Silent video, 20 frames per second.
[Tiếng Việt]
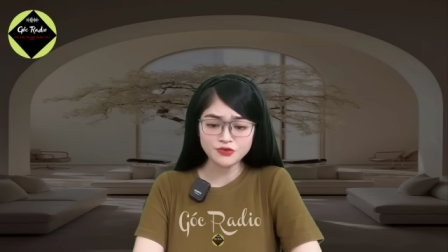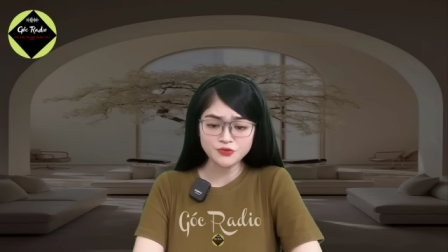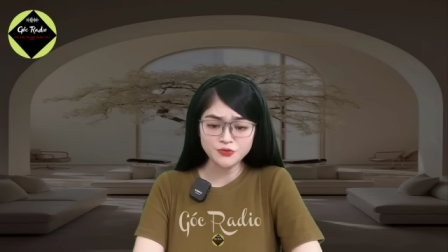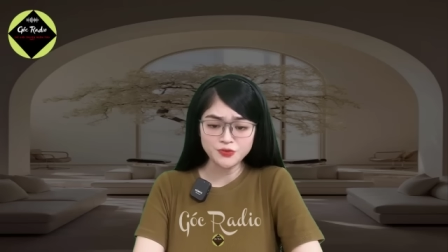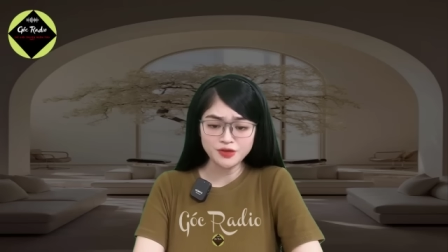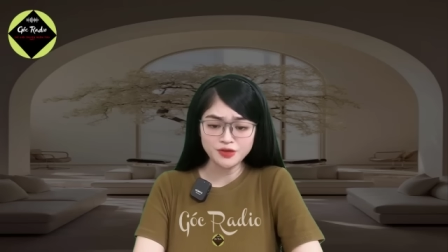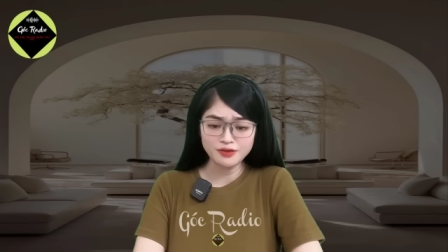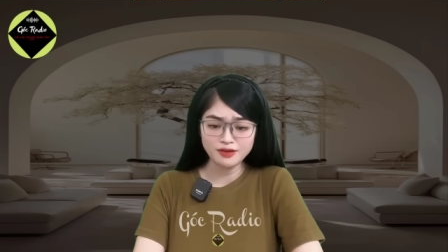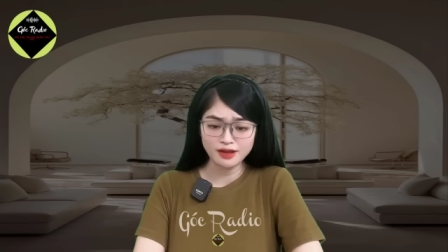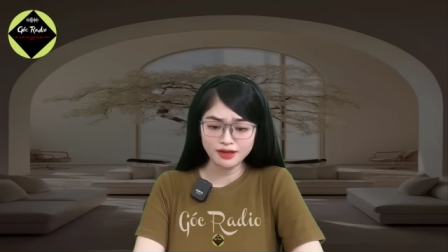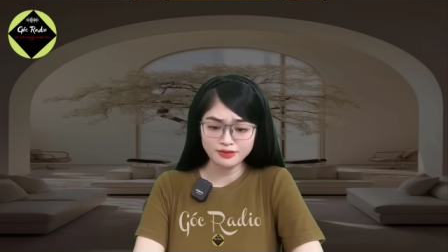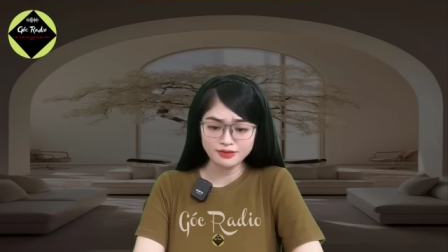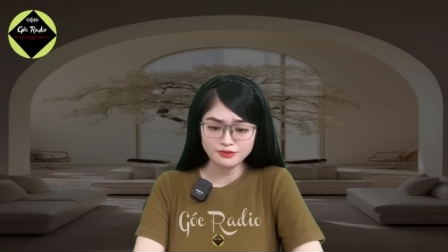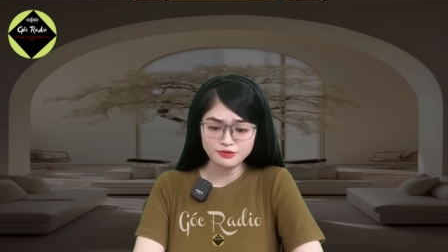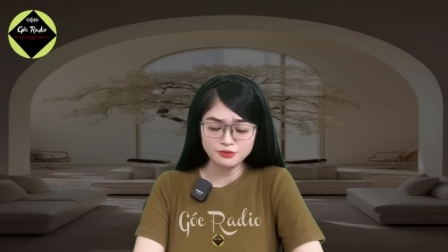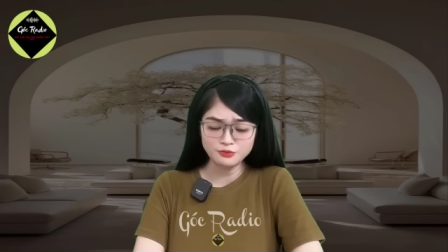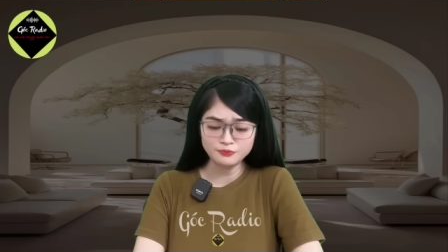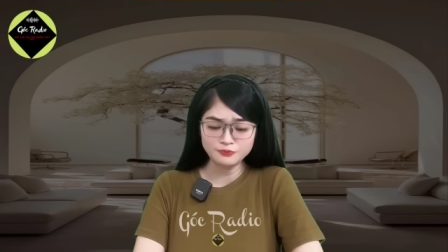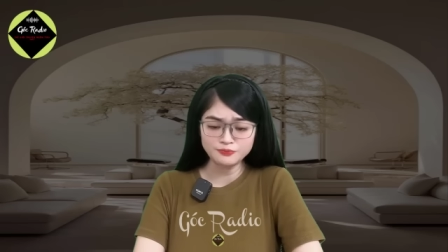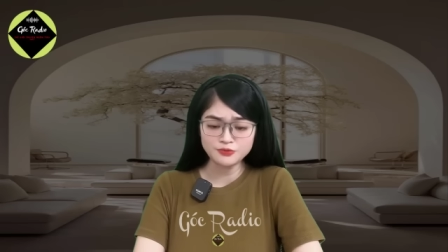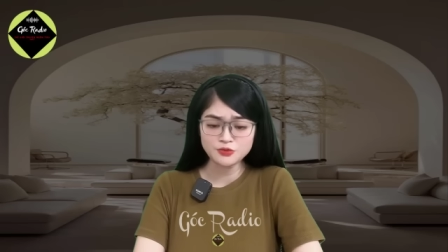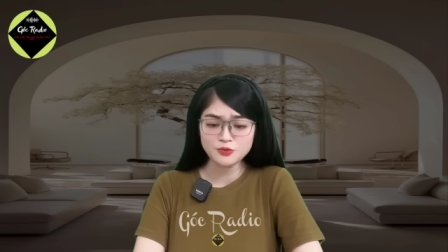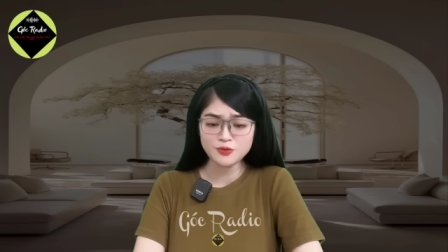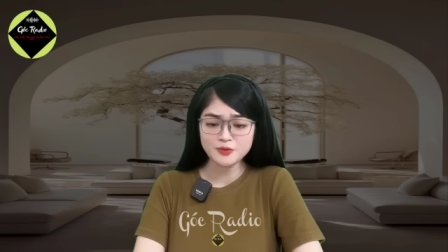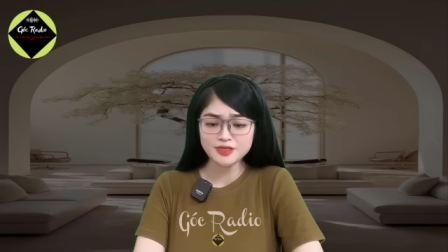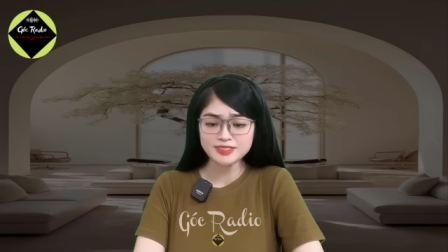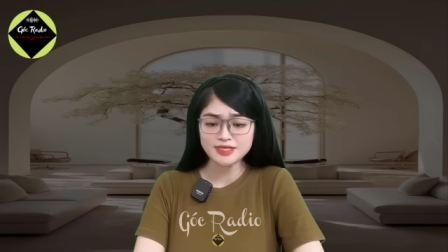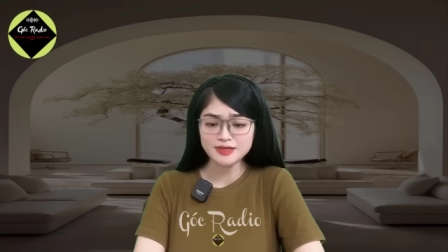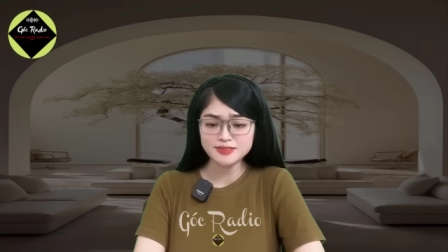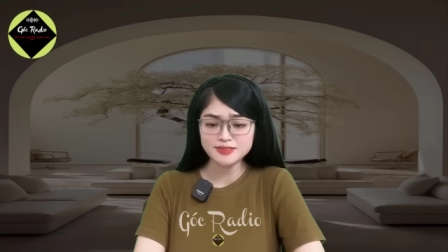Văn Uyên lạnh lùng
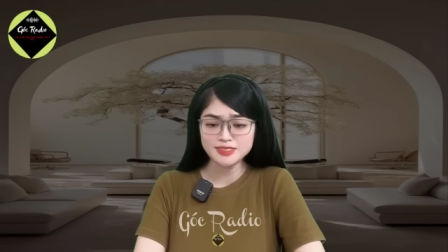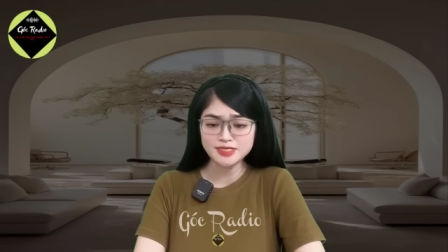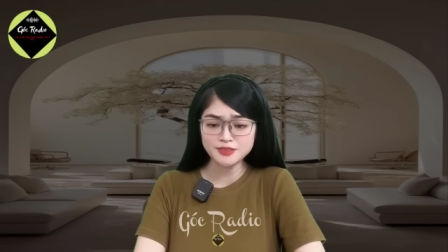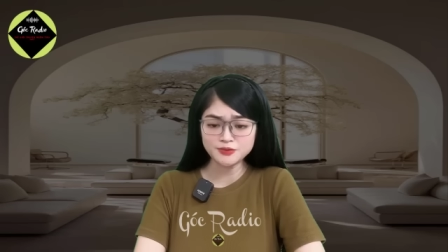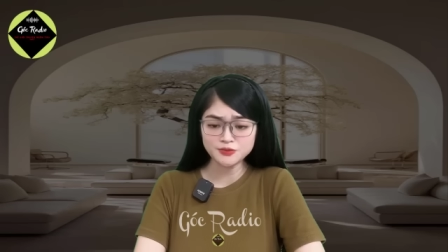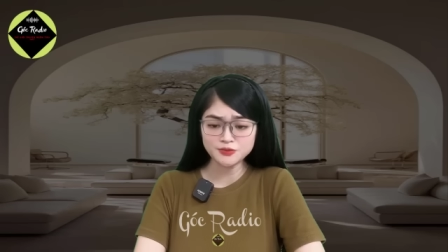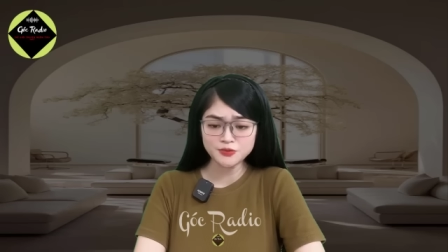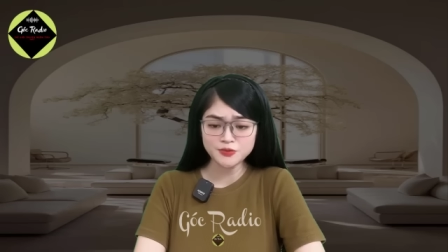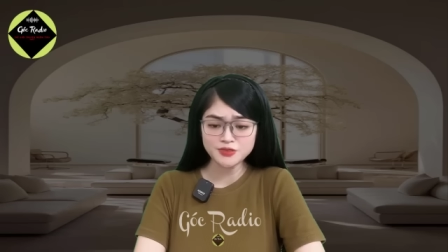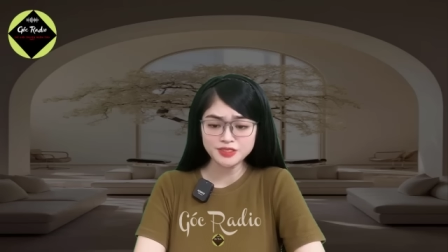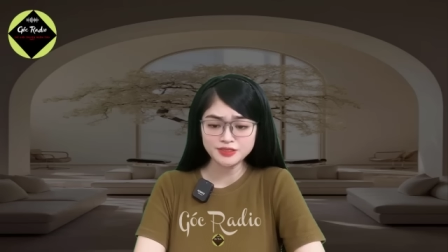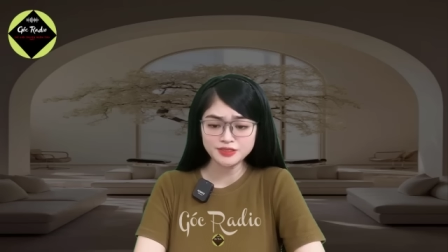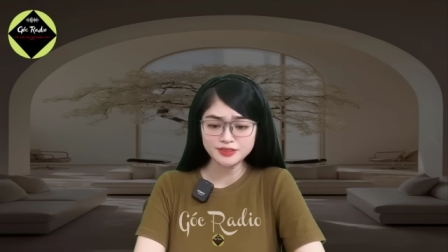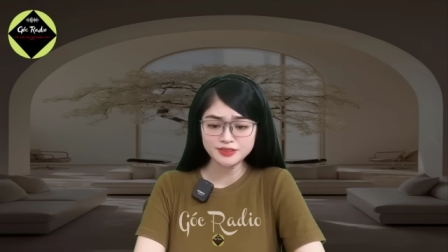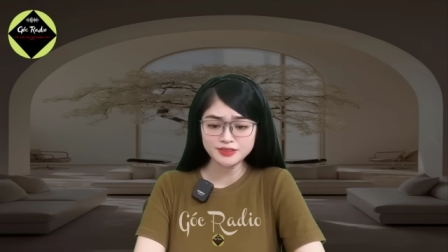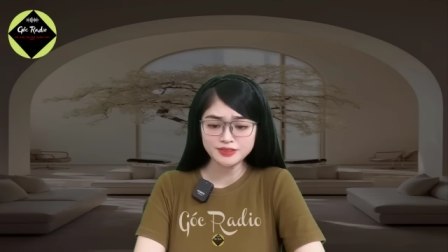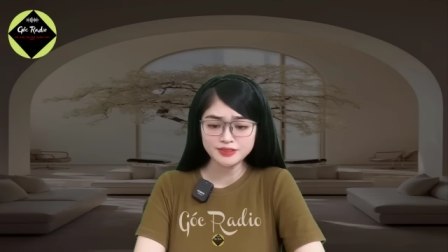quay sang nhìn tôi.